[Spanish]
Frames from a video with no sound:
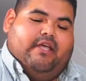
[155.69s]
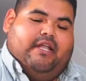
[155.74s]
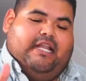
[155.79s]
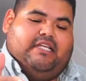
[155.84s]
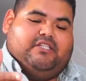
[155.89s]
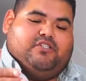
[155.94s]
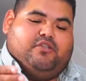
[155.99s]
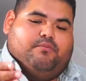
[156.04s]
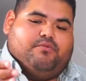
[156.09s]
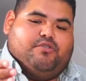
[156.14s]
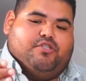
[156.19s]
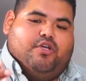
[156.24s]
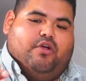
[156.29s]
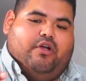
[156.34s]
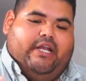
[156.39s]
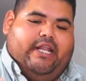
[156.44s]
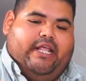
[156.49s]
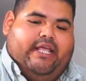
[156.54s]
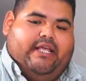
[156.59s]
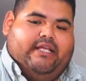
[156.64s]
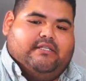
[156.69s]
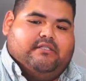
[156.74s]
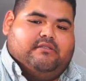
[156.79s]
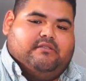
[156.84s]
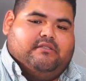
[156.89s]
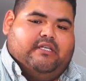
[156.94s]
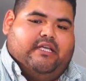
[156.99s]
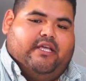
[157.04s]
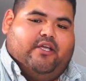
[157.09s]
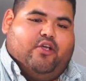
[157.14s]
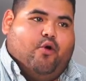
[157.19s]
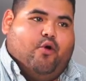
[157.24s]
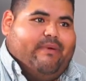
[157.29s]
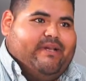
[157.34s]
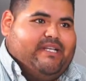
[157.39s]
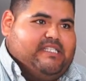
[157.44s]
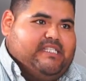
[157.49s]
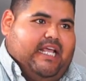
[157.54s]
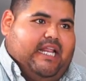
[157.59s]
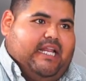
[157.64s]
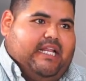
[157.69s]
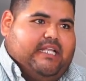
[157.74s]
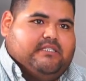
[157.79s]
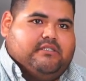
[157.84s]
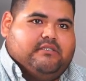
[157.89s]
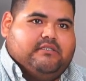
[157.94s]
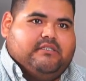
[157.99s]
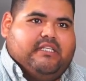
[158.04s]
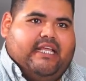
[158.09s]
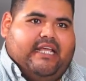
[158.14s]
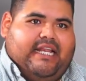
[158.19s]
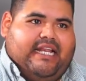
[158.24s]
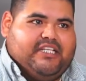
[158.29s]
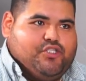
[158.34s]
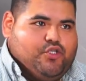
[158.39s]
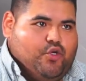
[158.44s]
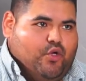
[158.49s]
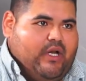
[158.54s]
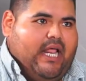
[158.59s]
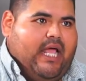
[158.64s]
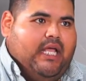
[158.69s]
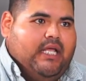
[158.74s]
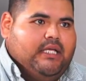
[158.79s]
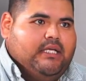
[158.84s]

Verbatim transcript: Las opciones eh, comerciales de la zona